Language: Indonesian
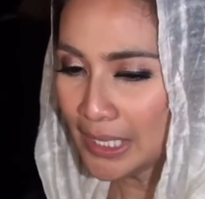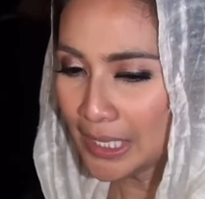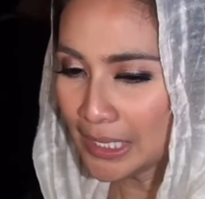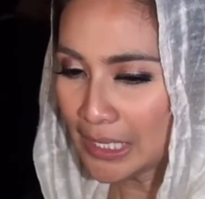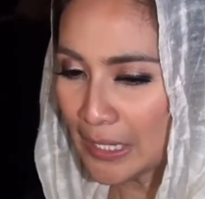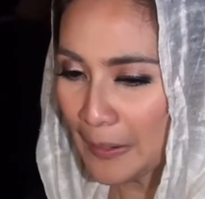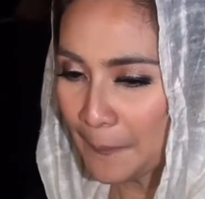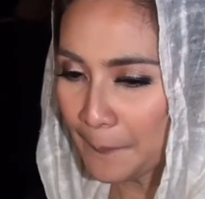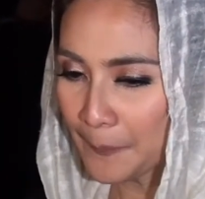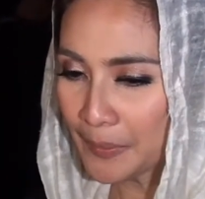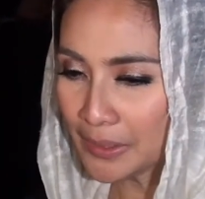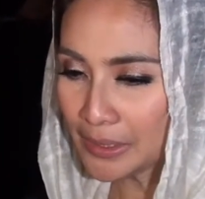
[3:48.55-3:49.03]

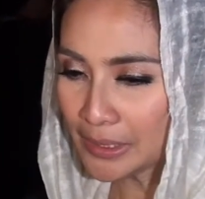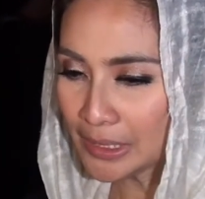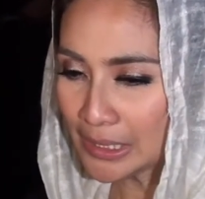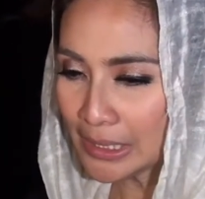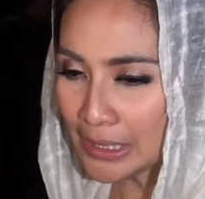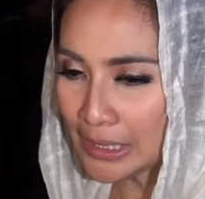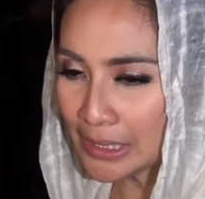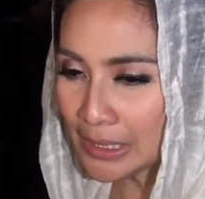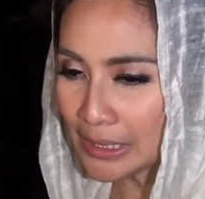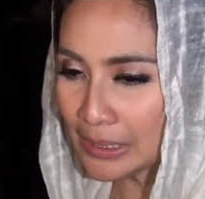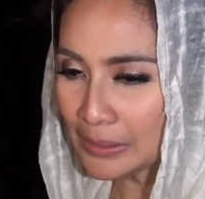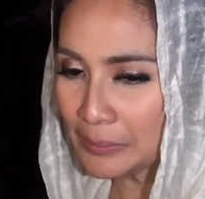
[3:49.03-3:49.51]
yang
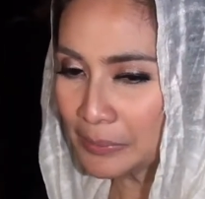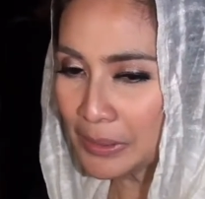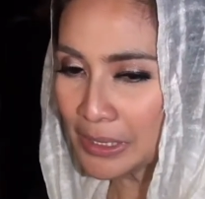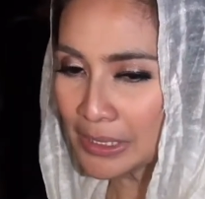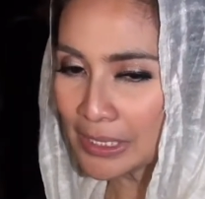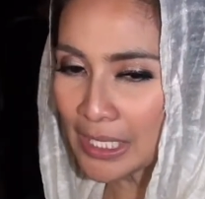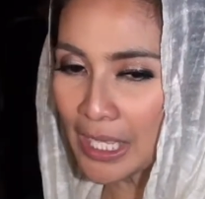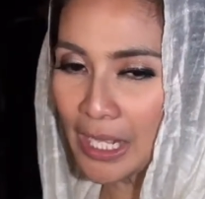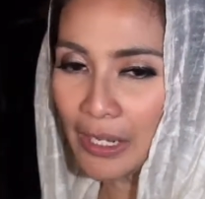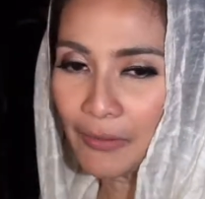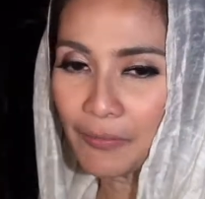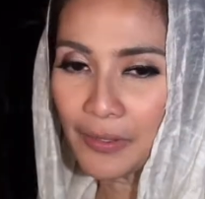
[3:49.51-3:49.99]
penting
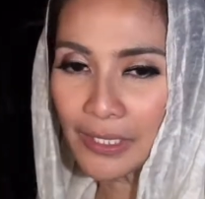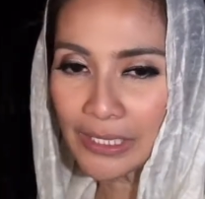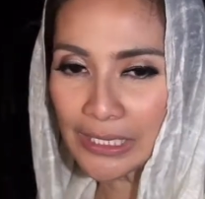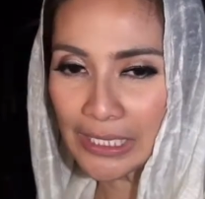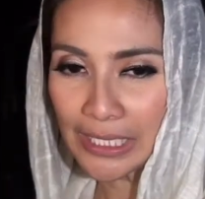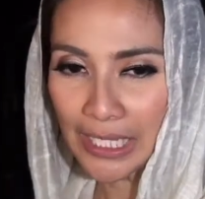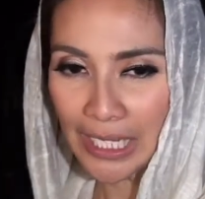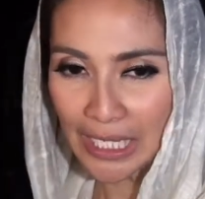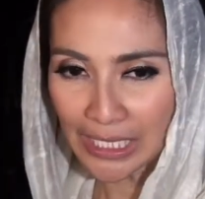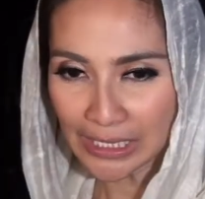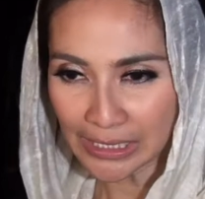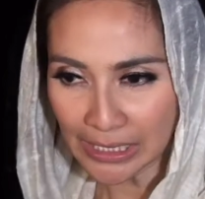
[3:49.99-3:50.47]
minta
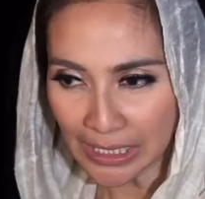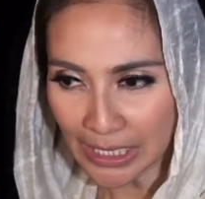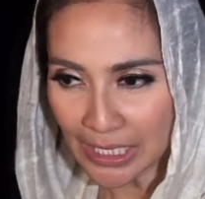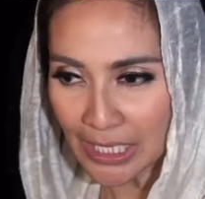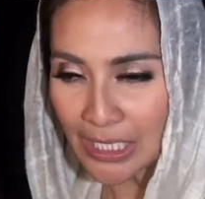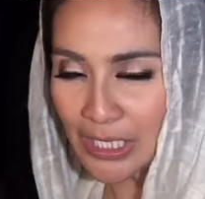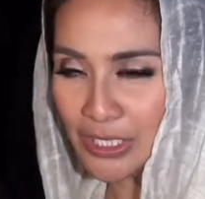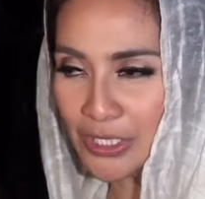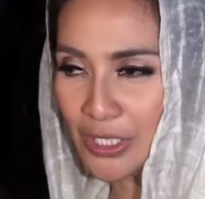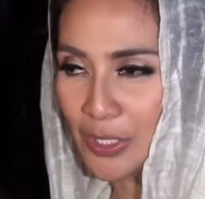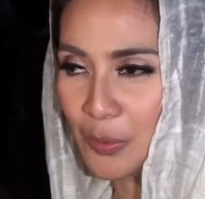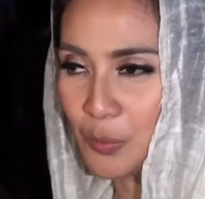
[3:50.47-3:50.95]

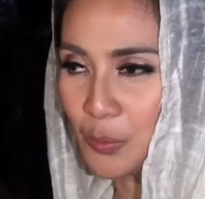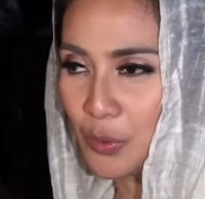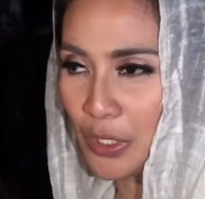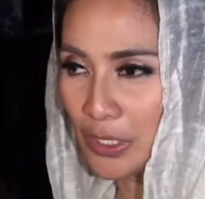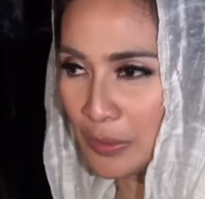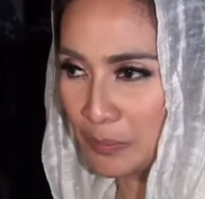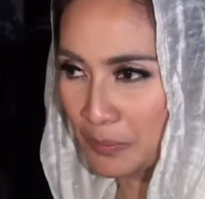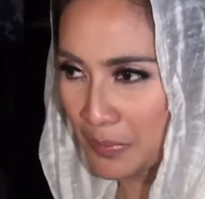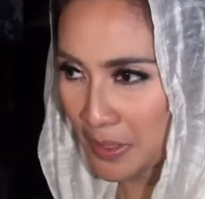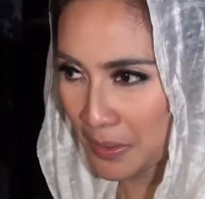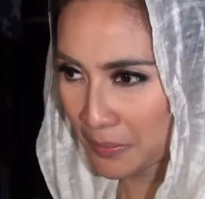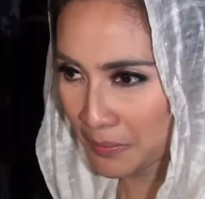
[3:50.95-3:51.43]
al-fatihahnya aja
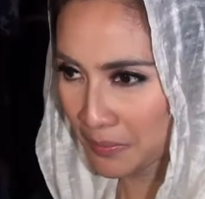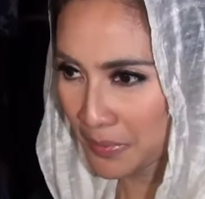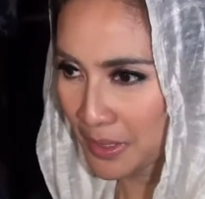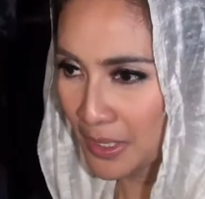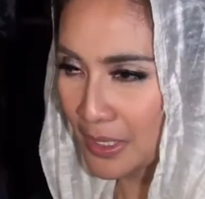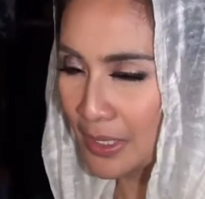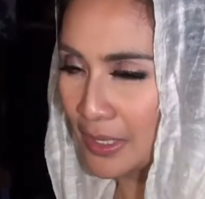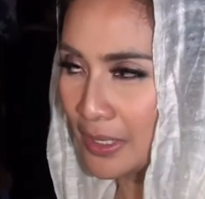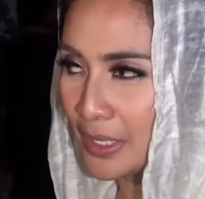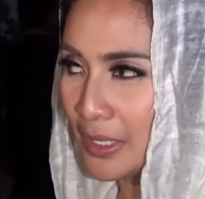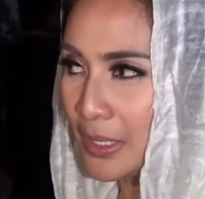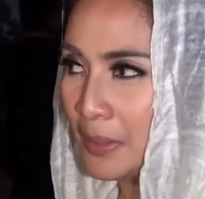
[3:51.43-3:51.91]
buat
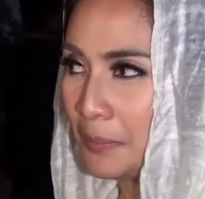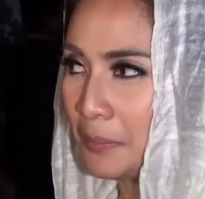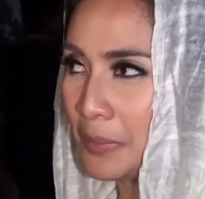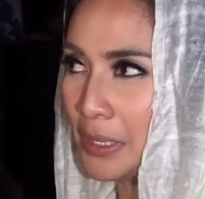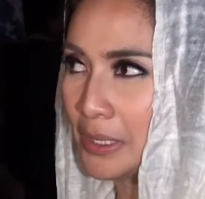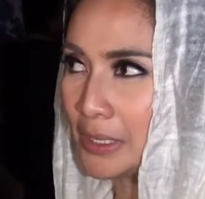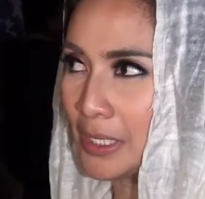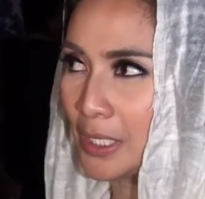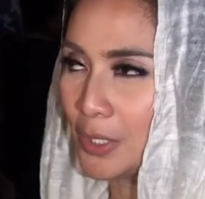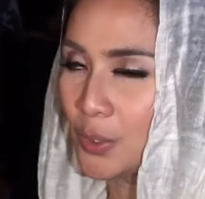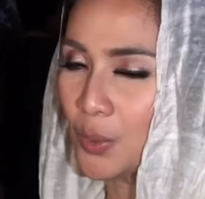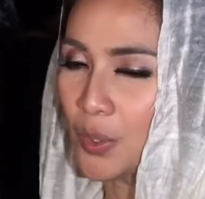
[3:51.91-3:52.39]
mama
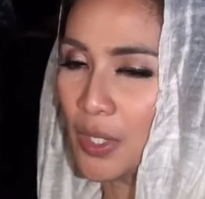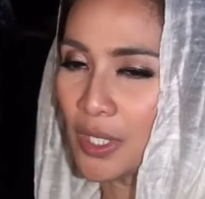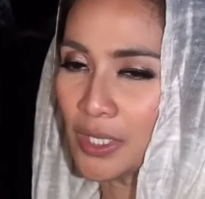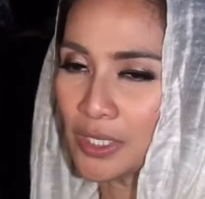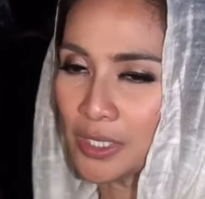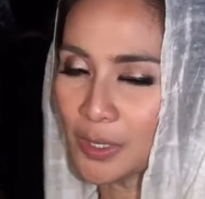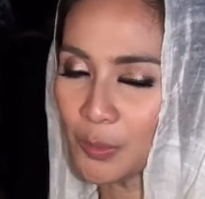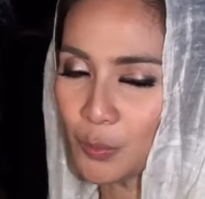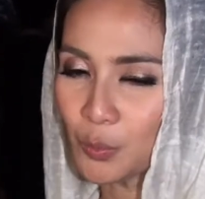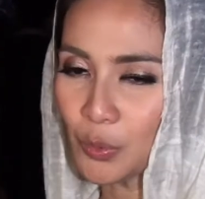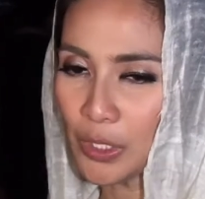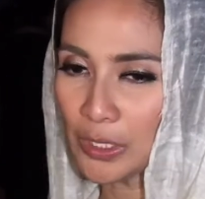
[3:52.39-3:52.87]
minta
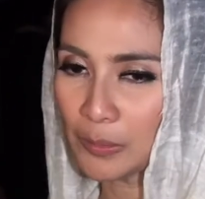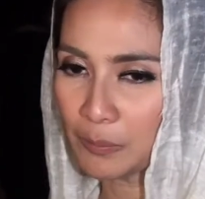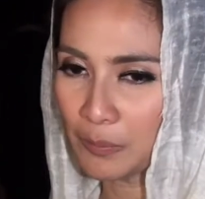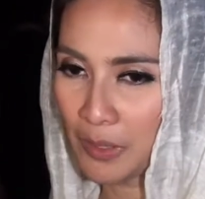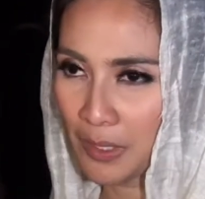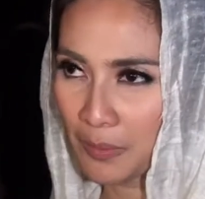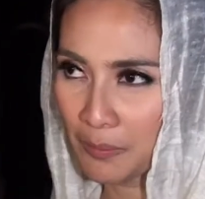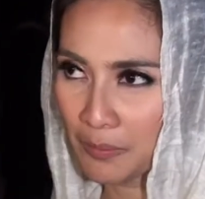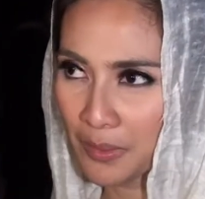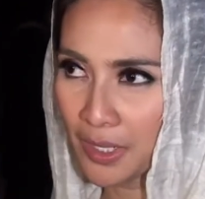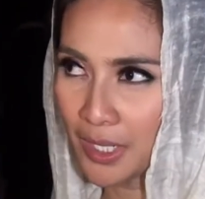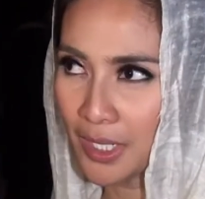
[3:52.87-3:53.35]
doanya buat
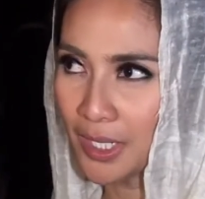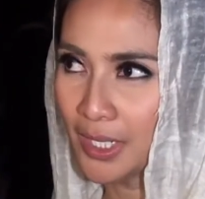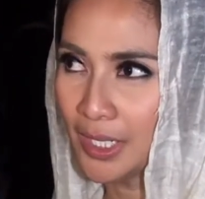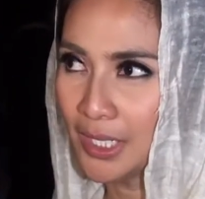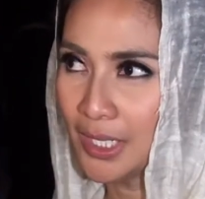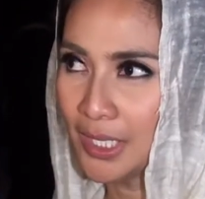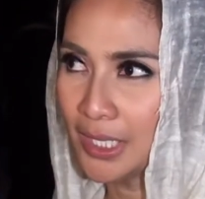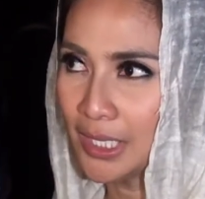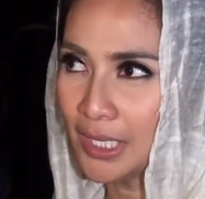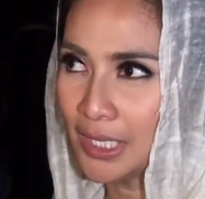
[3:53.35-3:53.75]
mama.